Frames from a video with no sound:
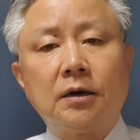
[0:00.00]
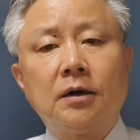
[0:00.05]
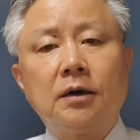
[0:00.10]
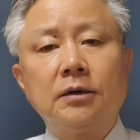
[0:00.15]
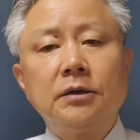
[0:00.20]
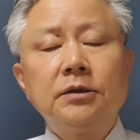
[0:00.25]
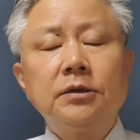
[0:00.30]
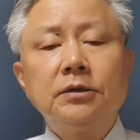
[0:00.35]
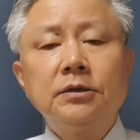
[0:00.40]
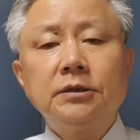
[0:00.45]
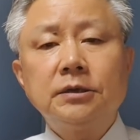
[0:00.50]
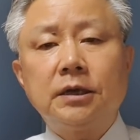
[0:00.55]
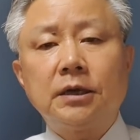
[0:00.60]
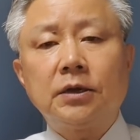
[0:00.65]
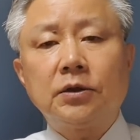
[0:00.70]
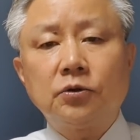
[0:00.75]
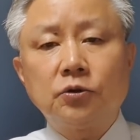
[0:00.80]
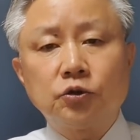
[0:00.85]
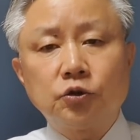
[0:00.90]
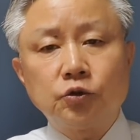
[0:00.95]
아, 이런
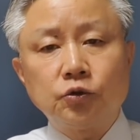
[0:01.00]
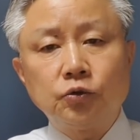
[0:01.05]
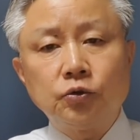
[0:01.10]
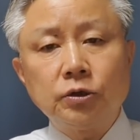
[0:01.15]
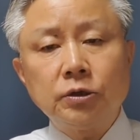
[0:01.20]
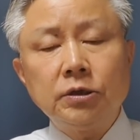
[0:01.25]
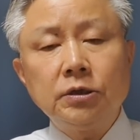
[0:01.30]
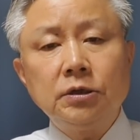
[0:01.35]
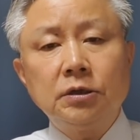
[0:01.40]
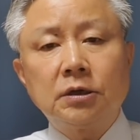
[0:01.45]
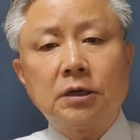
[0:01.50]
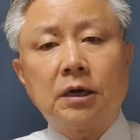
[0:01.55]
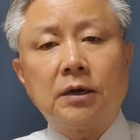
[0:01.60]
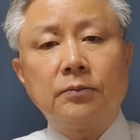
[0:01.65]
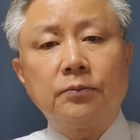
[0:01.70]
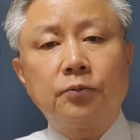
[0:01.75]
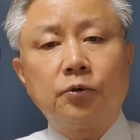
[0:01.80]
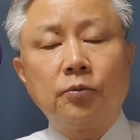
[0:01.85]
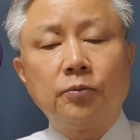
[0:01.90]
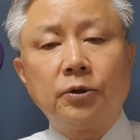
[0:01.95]
이야기를 쭉
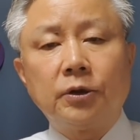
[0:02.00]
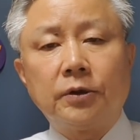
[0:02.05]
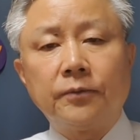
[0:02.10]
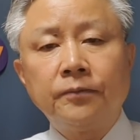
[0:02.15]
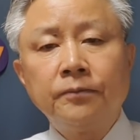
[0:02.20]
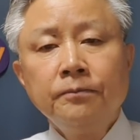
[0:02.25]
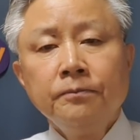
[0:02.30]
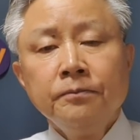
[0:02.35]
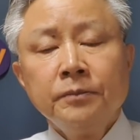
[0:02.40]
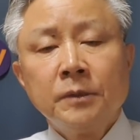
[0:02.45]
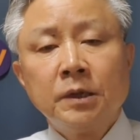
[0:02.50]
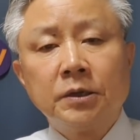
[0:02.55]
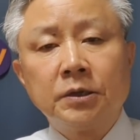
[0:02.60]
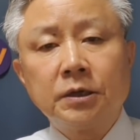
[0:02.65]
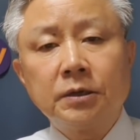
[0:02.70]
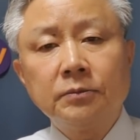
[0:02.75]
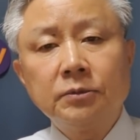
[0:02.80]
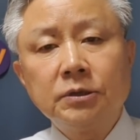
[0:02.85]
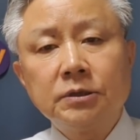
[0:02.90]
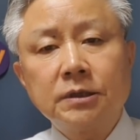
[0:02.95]
이어가 보면
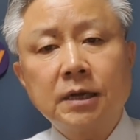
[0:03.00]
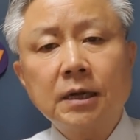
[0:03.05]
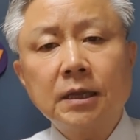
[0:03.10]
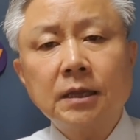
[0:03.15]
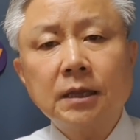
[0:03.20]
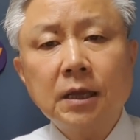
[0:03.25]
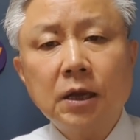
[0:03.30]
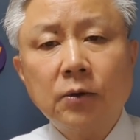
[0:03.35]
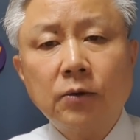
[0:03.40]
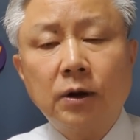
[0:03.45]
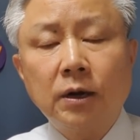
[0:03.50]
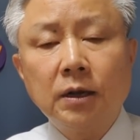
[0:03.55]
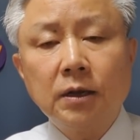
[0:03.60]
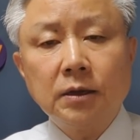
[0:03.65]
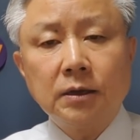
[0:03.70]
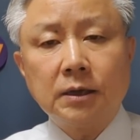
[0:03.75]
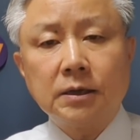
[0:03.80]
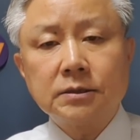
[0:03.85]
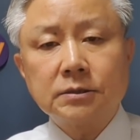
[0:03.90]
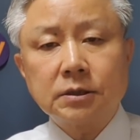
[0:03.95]
지금 이 사퇴
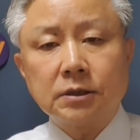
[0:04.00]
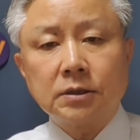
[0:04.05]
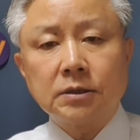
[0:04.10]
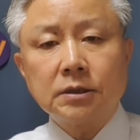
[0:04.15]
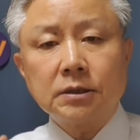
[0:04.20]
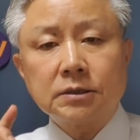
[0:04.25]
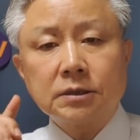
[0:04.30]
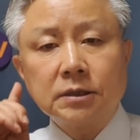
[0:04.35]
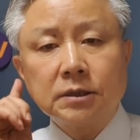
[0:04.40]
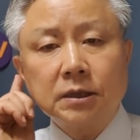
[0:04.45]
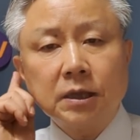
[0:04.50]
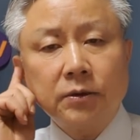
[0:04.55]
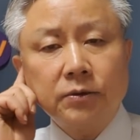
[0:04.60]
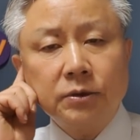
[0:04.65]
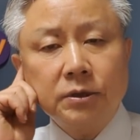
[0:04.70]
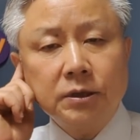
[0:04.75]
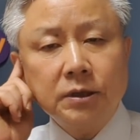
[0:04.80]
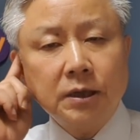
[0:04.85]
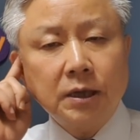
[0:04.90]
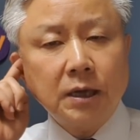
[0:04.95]
관련해서 그러니까
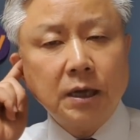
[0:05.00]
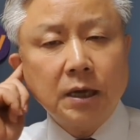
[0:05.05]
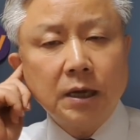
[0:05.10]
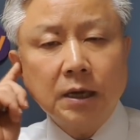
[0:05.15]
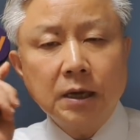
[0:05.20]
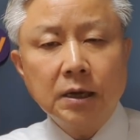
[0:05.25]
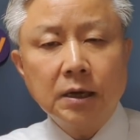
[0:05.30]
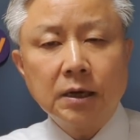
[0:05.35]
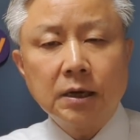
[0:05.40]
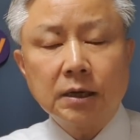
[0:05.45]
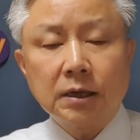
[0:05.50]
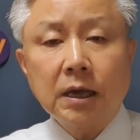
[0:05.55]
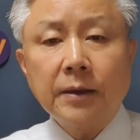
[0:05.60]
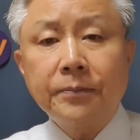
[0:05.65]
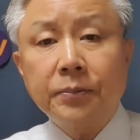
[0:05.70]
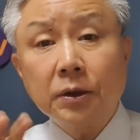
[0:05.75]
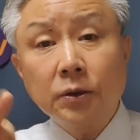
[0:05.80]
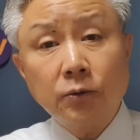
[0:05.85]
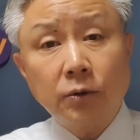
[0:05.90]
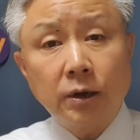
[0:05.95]
선대위의
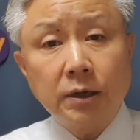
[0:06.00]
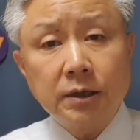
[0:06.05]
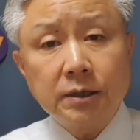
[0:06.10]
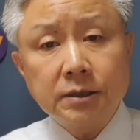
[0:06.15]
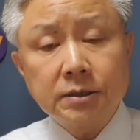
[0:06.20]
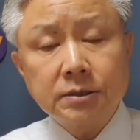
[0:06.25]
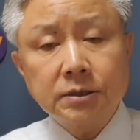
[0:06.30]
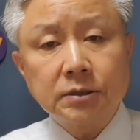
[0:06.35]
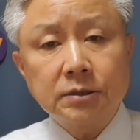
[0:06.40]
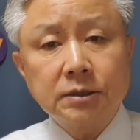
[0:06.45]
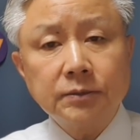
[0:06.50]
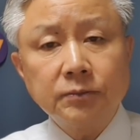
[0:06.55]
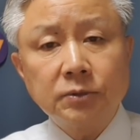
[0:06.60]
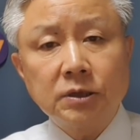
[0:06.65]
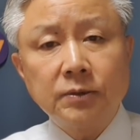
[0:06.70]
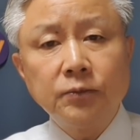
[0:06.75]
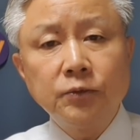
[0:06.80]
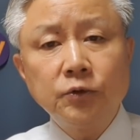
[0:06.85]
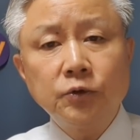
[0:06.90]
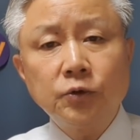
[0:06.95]
개편 관련해서 지금
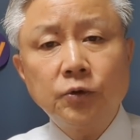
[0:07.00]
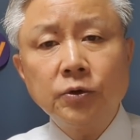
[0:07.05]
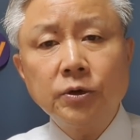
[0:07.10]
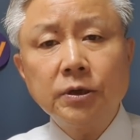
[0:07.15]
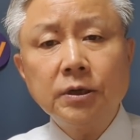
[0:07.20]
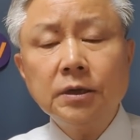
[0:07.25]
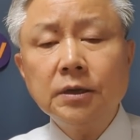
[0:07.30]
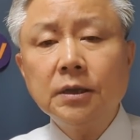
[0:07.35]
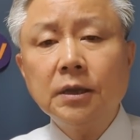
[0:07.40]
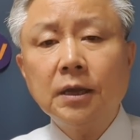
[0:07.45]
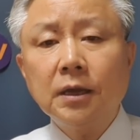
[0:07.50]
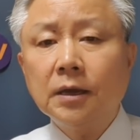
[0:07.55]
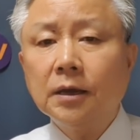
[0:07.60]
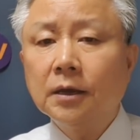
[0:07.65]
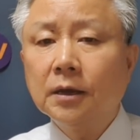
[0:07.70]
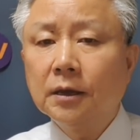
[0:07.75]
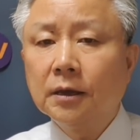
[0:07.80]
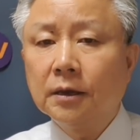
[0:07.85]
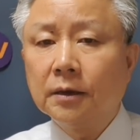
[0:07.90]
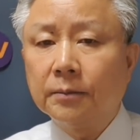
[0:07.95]
김종인의
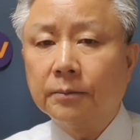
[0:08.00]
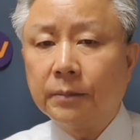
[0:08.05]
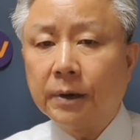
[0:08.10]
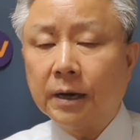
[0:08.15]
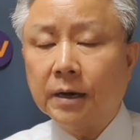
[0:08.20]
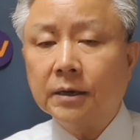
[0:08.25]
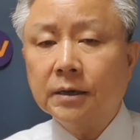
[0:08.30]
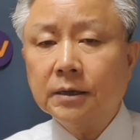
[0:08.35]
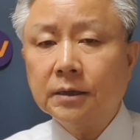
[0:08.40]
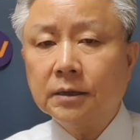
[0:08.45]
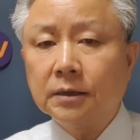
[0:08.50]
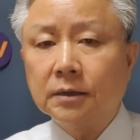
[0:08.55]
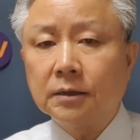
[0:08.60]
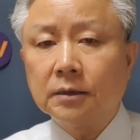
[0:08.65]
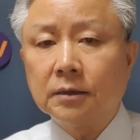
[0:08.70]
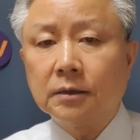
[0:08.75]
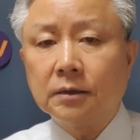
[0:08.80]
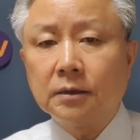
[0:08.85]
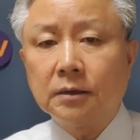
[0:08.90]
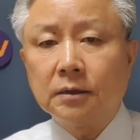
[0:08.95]
말이
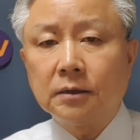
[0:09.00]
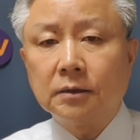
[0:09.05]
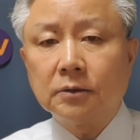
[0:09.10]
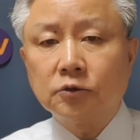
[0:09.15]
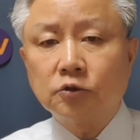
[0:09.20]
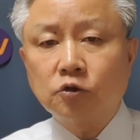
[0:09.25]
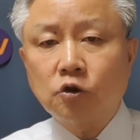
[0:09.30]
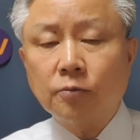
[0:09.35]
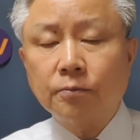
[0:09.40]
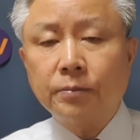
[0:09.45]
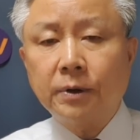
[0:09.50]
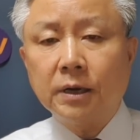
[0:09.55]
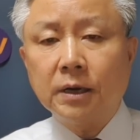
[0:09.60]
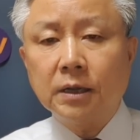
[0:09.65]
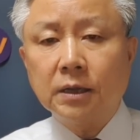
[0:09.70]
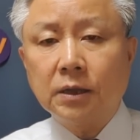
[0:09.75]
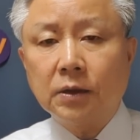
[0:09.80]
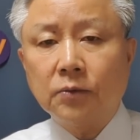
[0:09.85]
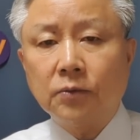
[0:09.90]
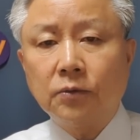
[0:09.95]
예,
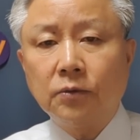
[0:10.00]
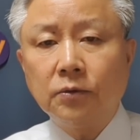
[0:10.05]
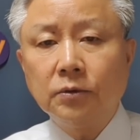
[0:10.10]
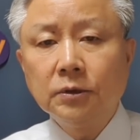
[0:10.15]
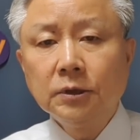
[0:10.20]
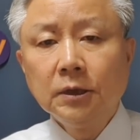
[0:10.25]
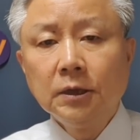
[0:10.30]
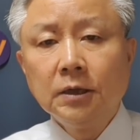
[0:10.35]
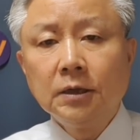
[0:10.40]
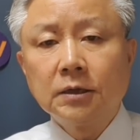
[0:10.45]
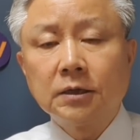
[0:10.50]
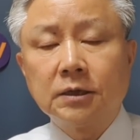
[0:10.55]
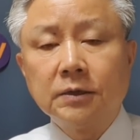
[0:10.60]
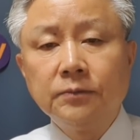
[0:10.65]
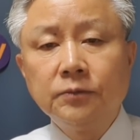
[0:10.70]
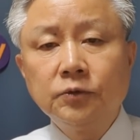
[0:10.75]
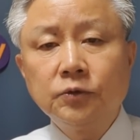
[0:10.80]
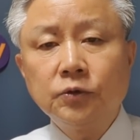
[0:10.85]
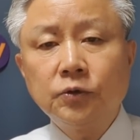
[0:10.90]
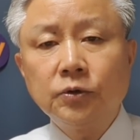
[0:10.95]
촉발이 되고
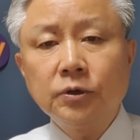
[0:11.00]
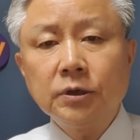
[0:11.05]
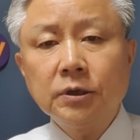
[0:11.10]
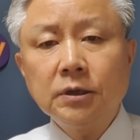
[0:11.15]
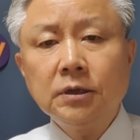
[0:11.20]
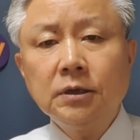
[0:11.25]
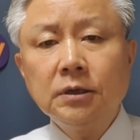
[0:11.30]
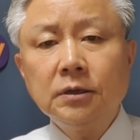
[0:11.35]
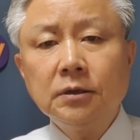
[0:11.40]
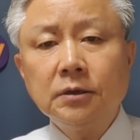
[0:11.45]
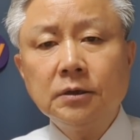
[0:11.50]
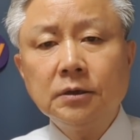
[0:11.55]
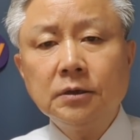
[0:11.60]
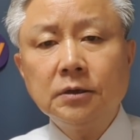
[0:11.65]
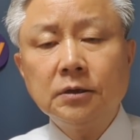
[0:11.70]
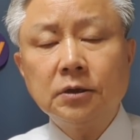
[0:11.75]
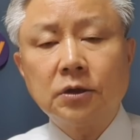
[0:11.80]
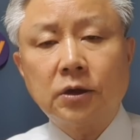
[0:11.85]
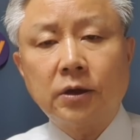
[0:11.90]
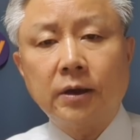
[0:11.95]

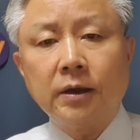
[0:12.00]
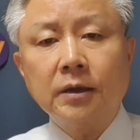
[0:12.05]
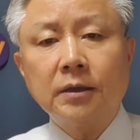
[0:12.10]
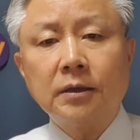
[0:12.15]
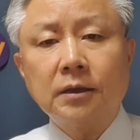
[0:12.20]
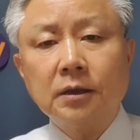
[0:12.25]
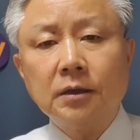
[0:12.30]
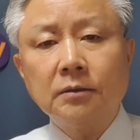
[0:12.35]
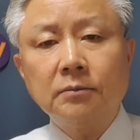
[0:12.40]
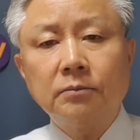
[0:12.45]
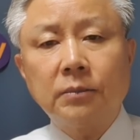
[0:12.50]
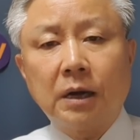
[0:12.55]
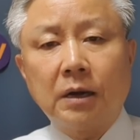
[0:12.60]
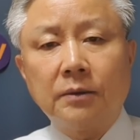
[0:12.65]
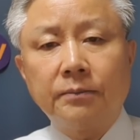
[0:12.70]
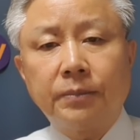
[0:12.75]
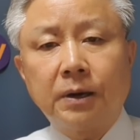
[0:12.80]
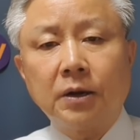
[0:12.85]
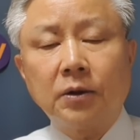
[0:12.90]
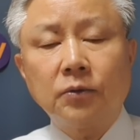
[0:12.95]
김종인의 계획된
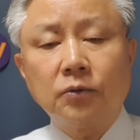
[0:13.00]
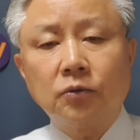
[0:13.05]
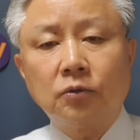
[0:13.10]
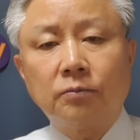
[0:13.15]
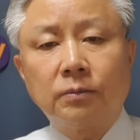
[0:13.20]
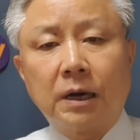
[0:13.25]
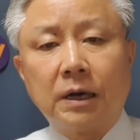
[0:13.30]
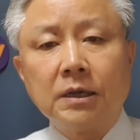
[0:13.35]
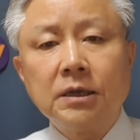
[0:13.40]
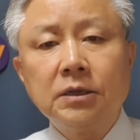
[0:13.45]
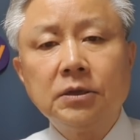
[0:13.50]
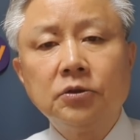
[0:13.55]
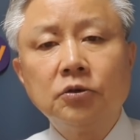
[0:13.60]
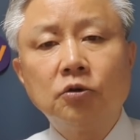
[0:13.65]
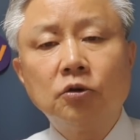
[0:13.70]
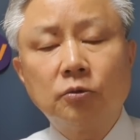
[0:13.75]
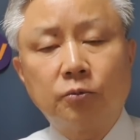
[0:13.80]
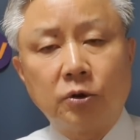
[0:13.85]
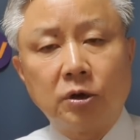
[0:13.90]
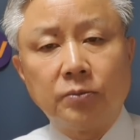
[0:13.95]
말, 발언도 많이 있는
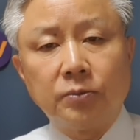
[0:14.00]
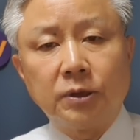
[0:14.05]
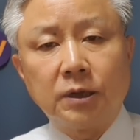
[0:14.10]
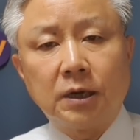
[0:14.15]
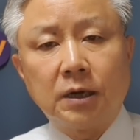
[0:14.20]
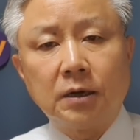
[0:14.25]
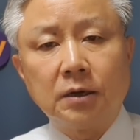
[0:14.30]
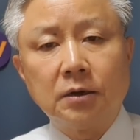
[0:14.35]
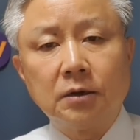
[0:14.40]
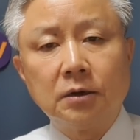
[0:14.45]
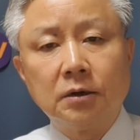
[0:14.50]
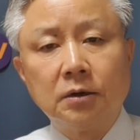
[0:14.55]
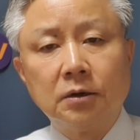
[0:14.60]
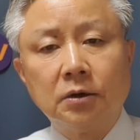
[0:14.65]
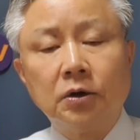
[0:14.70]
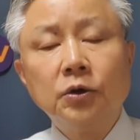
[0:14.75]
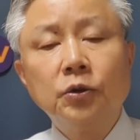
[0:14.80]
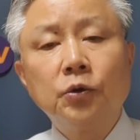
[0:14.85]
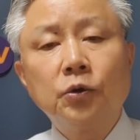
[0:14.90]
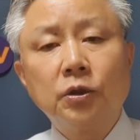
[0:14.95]
걸로 보입니다.
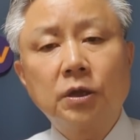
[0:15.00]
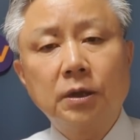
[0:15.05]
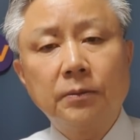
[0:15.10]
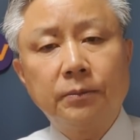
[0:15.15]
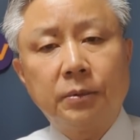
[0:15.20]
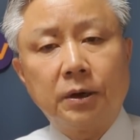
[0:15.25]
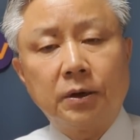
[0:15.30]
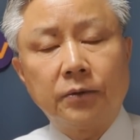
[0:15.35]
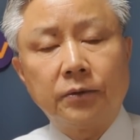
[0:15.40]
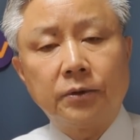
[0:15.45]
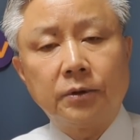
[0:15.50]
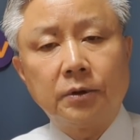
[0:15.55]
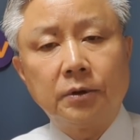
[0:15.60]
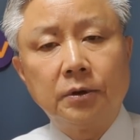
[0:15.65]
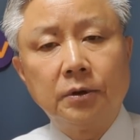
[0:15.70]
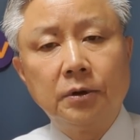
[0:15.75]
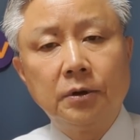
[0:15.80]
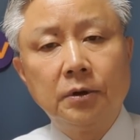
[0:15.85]
의도된 발언들.